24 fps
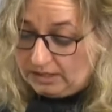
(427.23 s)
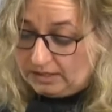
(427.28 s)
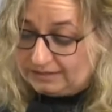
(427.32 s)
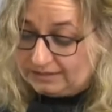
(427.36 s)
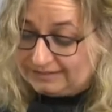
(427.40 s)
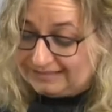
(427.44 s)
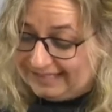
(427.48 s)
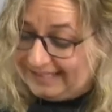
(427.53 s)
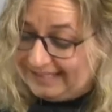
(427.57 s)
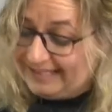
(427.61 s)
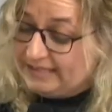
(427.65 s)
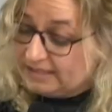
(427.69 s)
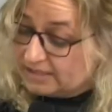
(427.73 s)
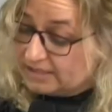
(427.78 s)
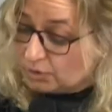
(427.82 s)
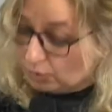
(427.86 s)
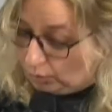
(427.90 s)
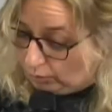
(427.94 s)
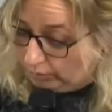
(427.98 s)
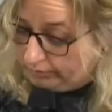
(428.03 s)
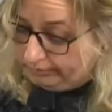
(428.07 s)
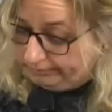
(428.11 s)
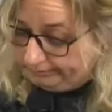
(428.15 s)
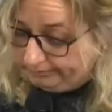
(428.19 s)
dein
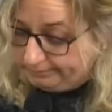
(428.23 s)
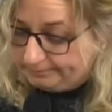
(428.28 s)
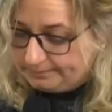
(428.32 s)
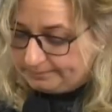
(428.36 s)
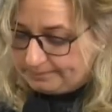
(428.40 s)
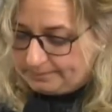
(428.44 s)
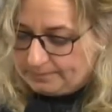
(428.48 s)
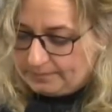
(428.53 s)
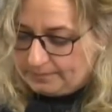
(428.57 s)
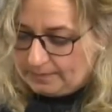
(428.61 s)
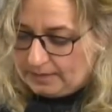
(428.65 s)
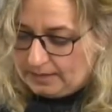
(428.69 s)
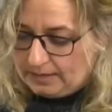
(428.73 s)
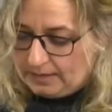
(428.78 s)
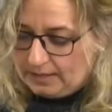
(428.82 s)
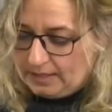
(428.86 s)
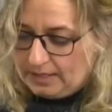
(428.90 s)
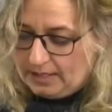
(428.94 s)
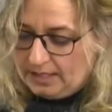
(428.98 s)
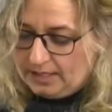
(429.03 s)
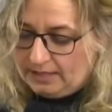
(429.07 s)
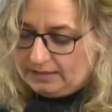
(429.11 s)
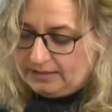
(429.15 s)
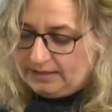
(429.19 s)
Sohn,
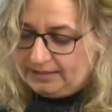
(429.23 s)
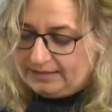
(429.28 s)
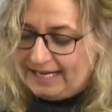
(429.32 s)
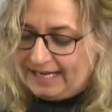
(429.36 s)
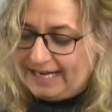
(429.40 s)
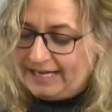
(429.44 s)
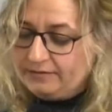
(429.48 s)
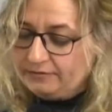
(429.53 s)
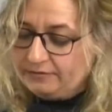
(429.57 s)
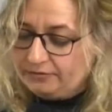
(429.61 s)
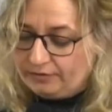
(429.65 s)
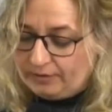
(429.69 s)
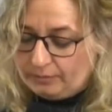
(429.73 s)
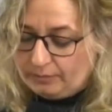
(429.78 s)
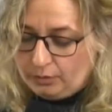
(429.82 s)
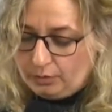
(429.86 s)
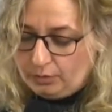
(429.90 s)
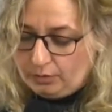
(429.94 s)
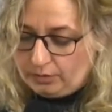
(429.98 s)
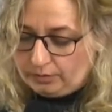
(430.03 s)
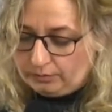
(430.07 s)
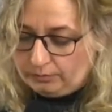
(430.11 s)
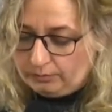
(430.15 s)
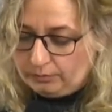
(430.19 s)
der dein
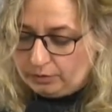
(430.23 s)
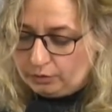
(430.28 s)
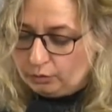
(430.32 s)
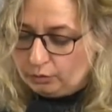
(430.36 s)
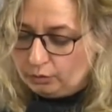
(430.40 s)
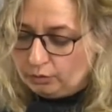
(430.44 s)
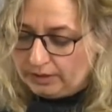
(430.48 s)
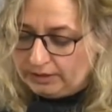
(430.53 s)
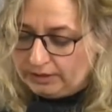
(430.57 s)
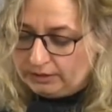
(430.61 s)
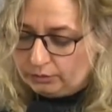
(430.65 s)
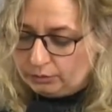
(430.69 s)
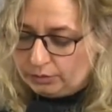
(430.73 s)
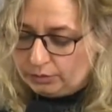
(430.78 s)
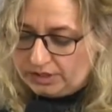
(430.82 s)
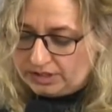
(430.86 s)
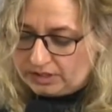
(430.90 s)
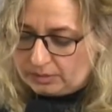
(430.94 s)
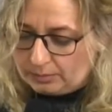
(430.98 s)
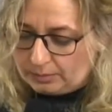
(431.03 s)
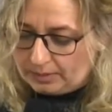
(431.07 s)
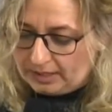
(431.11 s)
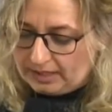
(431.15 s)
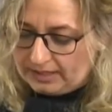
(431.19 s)
Vermögen mit Huren
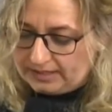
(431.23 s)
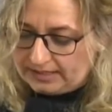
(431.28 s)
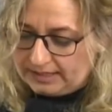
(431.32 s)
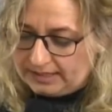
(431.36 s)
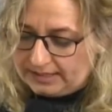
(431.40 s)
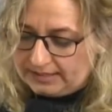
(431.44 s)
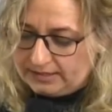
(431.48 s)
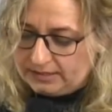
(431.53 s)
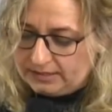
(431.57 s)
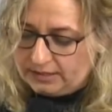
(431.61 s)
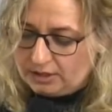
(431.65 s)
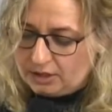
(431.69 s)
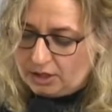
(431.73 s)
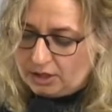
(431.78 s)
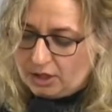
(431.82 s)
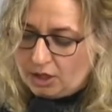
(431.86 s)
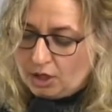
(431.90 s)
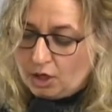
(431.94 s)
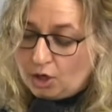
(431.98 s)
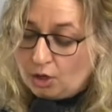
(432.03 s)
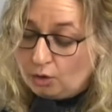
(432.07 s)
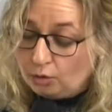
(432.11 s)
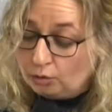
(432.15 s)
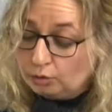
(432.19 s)
durchgebracht hat,
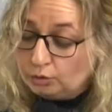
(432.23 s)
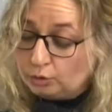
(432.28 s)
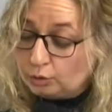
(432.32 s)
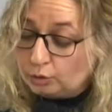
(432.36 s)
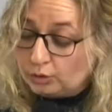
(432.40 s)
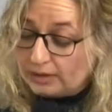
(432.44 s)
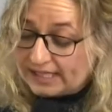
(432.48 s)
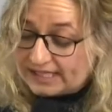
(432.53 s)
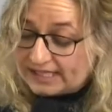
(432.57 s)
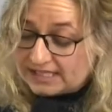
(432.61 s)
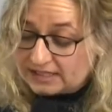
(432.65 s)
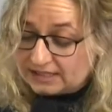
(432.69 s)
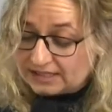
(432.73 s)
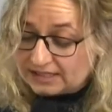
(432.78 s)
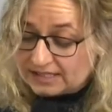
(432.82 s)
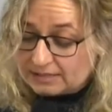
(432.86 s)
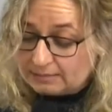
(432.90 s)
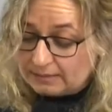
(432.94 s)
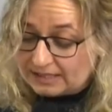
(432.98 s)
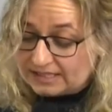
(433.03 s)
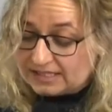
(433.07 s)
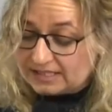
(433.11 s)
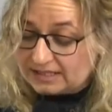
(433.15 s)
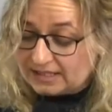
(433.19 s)
und du lässt
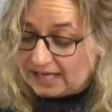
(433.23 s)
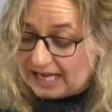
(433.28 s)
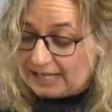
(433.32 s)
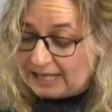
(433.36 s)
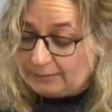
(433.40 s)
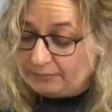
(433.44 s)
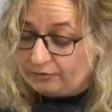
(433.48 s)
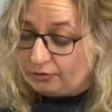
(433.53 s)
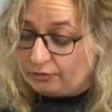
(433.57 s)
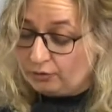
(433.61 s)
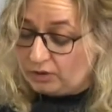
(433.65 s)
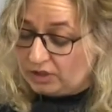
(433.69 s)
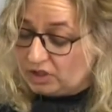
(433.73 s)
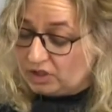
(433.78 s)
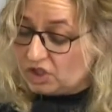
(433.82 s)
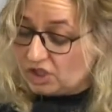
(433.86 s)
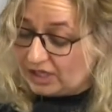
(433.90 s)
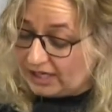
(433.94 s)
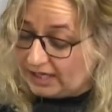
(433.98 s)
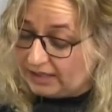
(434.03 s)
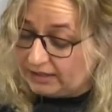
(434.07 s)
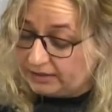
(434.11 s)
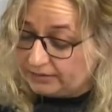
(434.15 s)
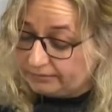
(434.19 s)
das Mastkalb für ihn
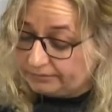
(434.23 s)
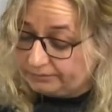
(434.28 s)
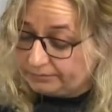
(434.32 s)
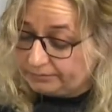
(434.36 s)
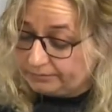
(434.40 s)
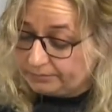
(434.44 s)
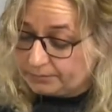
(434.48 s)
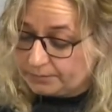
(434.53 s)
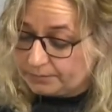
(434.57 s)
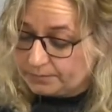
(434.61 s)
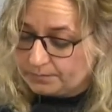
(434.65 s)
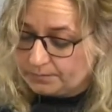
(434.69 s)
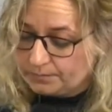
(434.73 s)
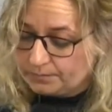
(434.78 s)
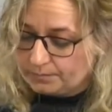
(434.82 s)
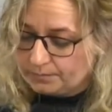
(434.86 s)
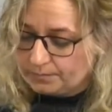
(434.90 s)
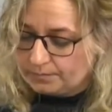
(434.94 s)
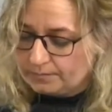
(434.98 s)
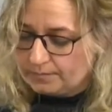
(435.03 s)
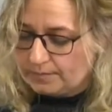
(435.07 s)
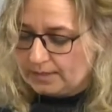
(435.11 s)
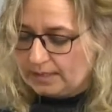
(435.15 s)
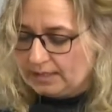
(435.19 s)
schlachten.
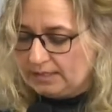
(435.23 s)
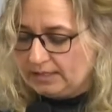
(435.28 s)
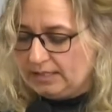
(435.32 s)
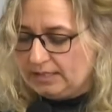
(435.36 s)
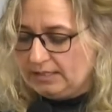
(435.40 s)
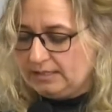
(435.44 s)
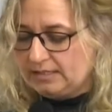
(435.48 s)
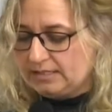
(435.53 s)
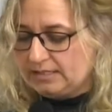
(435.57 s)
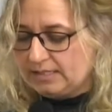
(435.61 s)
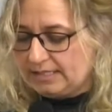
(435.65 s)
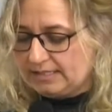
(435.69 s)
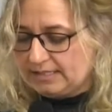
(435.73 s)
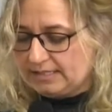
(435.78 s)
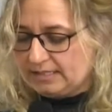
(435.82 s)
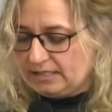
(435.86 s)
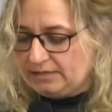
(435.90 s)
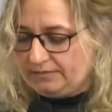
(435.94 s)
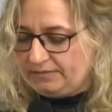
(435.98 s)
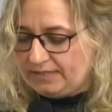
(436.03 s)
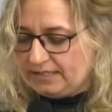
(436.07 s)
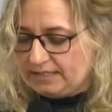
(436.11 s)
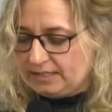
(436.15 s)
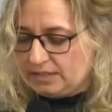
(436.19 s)
Kind, sagte
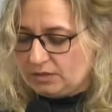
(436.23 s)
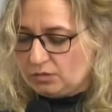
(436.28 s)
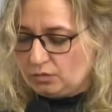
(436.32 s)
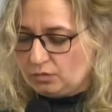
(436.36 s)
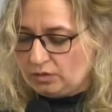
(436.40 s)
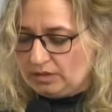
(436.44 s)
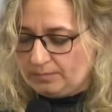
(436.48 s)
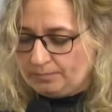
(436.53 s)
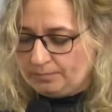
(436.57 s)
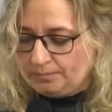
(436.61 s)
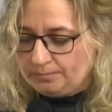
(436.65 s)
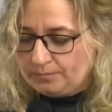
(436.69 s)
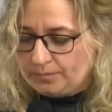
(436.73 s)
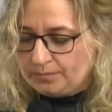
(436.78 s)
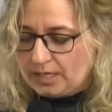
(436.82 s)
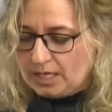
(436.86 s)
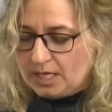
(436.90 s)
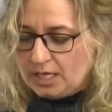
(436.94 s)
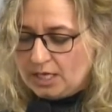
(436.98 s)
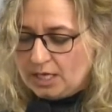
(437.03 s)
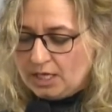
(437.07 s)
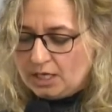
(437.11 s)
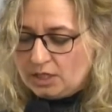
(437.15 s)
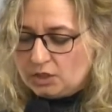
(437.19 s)
der Vater zu ihm,
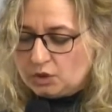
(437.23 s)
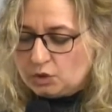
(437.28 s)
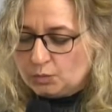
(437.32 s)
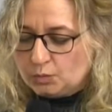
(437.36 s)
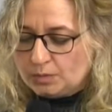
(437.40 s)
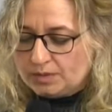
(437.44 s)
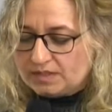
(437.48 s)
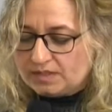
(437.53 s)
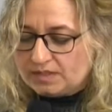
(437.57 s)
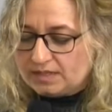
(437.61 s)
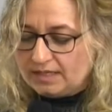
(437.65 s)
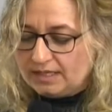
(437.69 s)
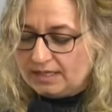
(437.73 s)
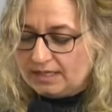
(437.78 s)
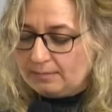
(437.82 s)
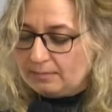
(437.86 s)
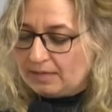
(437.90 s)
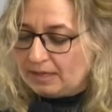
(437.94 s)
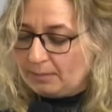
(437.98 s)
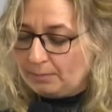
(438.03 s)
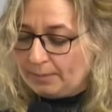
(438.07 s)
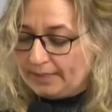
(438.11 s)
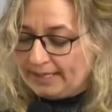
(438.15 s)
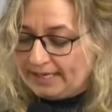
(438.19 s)
Du bist
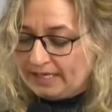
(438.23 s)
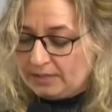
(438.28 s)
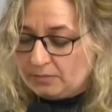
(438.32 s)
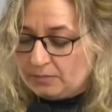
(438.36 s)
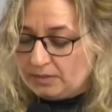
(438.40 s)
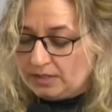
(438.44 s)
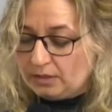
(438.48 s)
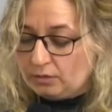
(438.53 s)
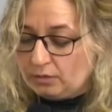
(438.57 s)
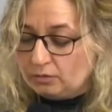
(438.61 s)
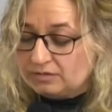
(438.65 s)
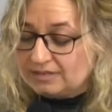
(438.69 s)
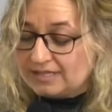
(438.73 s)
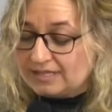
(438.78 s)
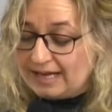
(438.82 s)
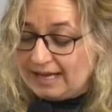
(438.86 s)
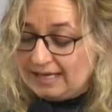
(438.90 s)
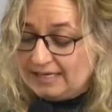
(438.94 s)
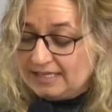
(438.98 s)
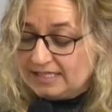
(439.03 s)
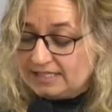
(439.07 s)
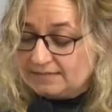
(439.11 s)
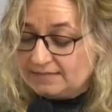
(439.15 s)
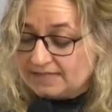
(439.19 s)
immer bei mir und
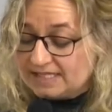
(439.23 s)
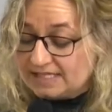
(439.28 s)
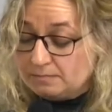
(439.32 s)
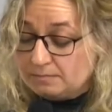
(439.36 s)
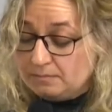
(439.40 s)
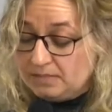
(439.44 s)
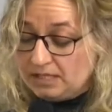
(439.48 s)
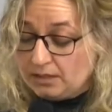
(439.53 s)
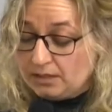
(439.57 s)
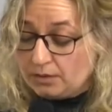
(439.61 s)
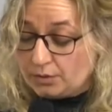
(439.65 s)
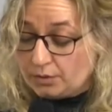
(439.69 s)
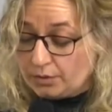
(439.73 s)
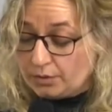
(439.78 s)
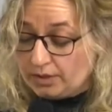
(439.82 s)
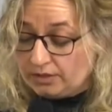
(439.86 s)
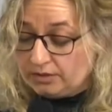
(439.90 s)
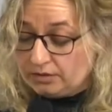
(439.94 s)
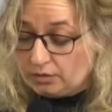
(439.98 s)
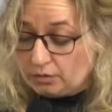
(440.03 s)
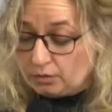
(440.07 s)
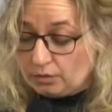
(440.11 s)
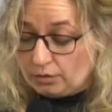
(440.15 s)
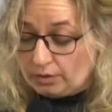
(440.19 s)
alles, was mir
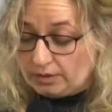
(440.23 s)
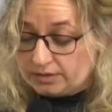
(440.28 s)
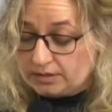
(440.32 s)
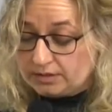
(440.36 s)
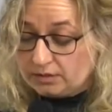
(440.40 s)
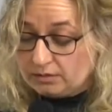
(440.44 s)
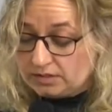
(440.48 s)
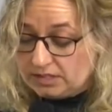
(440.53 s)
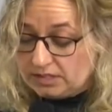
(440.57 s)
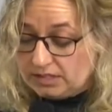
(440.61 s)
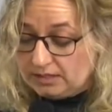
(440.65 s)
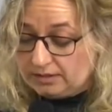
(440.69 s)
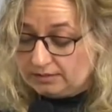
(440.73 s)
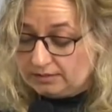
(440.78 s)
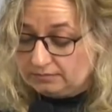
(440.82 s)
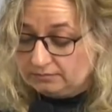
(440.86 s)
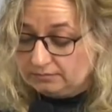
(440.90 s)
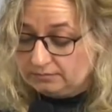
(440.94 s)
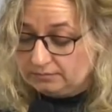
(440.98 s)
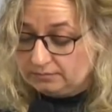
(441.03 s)
gehört, gehört auch dir.